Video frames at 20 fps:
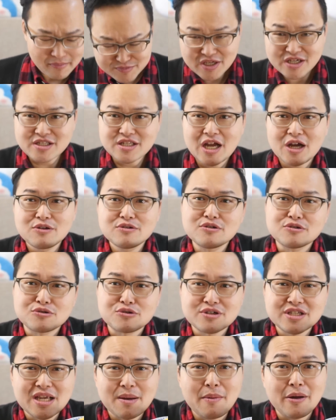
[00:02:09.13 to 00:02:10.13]
刚才阿伦有
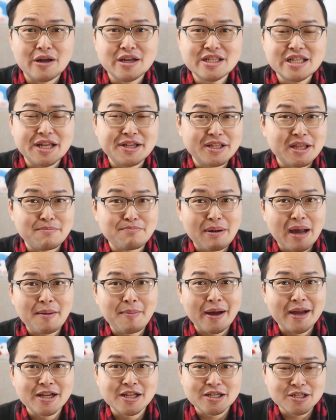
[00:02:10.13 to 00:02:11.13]
说下面有一点点白
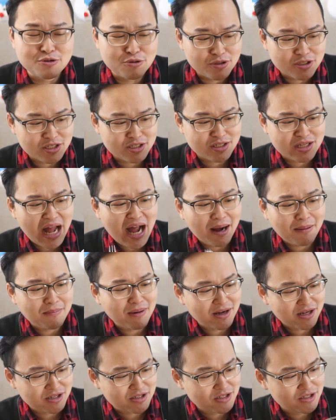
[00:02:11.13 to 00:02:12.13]
白的，说是糖
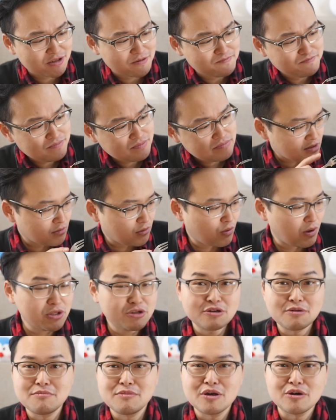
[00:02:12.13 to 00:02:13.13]
嘛，可是怎么完
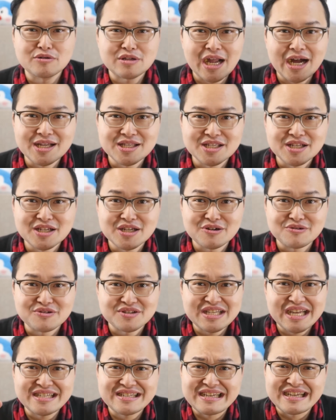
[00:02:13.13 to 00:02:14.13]
全没有糖的那种
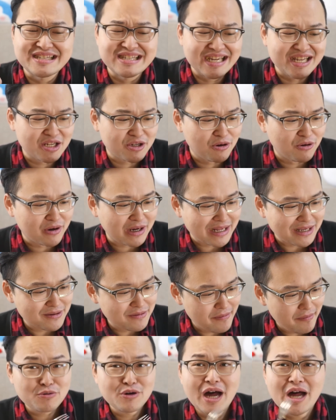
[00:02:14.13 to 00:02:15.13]
沙沙沙的口感？
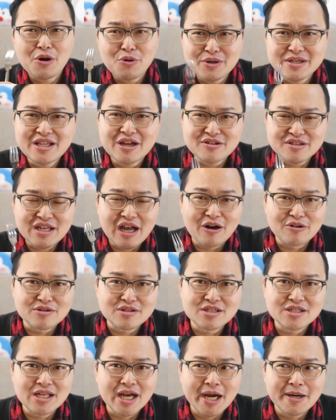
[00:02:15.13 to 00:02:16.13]
不过它味道是好
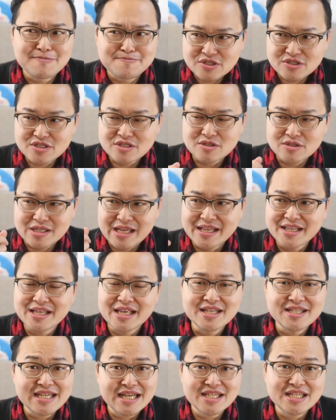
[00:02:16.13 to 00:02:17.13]
吃啊，就是甜
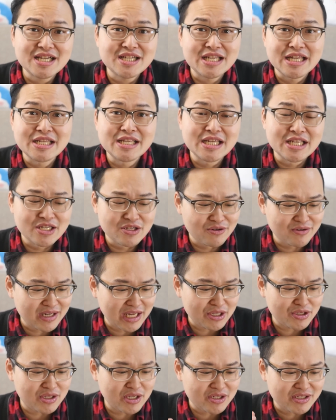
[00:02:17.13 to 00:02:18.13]
甜香香甜甜的那种
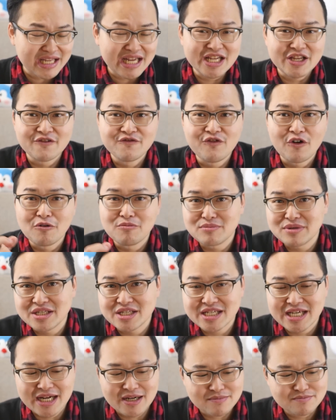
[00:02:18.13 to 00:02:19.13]
感觉，然后带一点蜂蜜
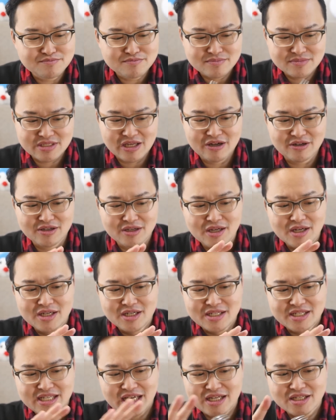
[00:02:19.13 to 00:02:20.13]
香，然后
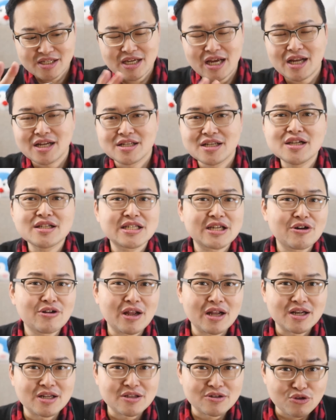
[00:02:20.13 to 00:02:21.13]
上下的那个焦
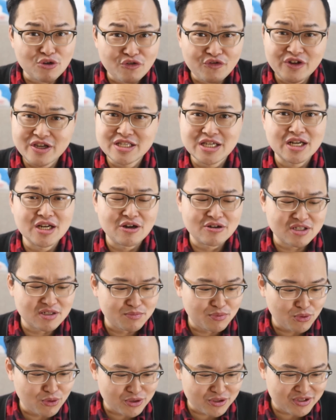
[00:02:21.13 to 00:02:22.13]
糖呢都非常好吃。
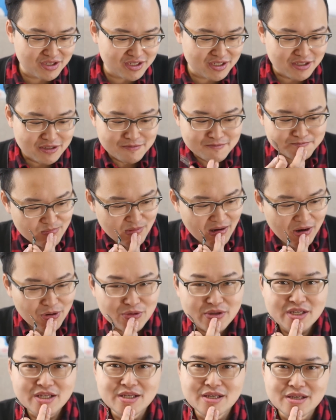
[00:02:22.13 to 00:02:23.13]
不过就是阿
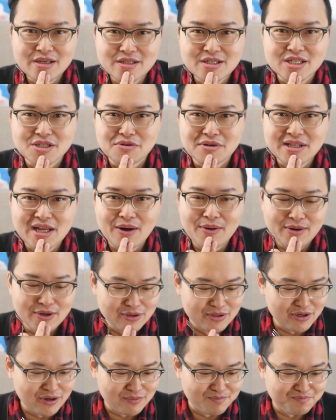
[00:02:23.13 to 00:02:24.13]
伦一一直以为它会有
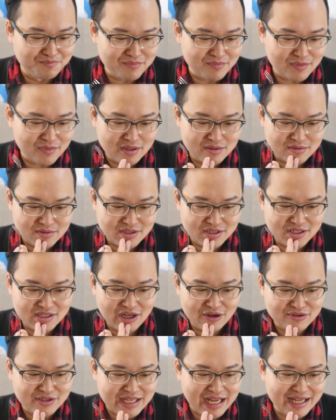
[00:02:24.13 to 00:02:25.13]
那种吃
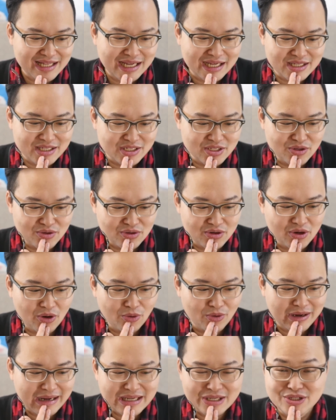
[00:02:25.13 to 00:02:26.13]
到砂糖的那种
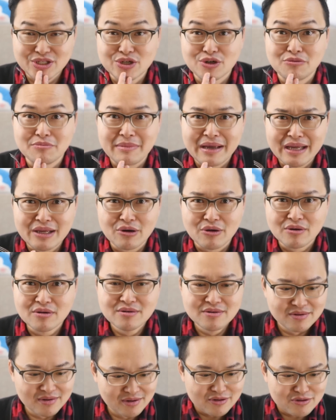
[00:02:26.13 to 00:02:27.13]
口感的，结果没有。
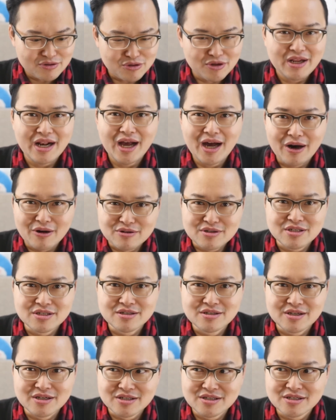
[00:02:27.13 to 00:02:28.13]
虽然好
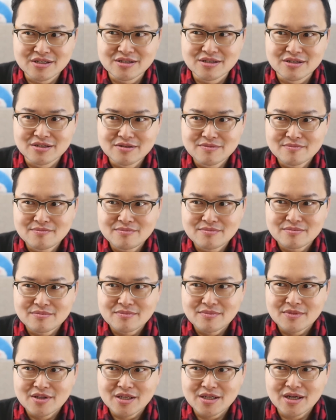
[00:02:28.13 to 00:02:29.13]
吃，可是
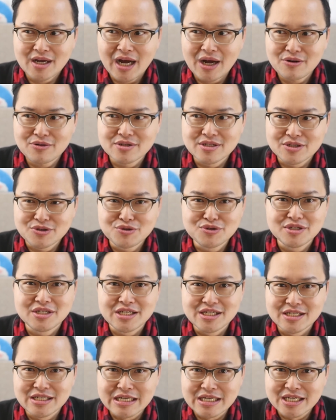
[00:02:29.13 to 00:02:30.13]
跟阿伦预
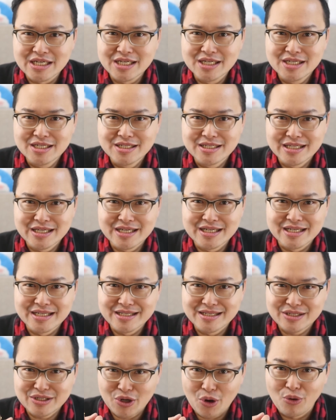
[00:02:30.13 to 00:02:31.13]
期的那个
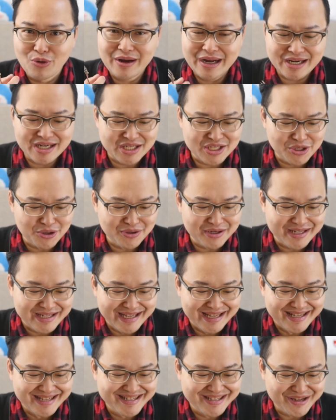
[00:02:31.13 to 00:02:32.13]
口感呢有一
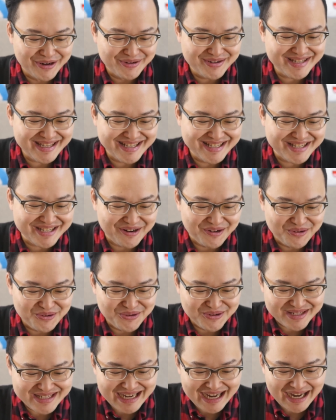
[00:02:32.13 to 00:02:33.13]
点有一点小
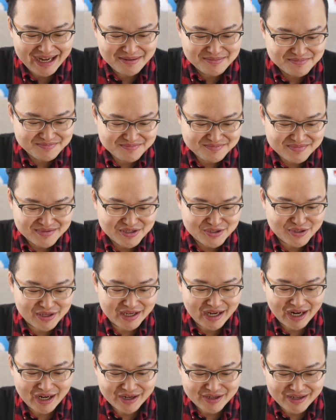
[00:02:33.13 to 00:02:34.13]
落差，所以
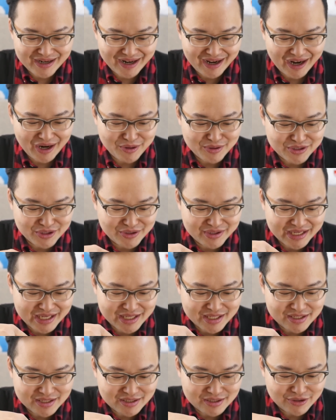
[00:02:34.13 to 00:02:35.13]
让让阿伦有
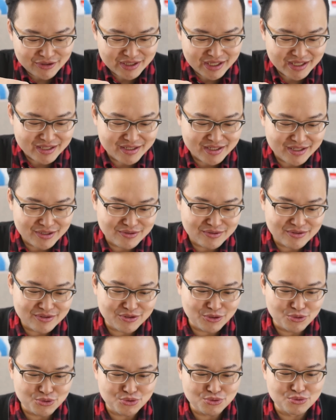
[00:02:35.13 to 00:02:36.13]
点有点
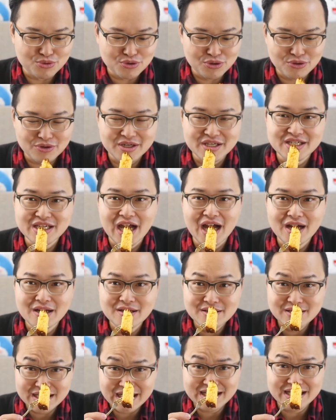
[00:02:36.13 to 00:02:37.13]
手足无措了一下。
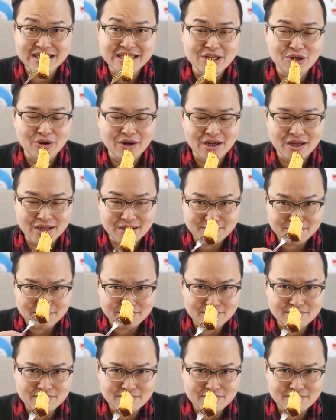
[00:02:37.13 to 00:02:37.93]
再吃一口看看。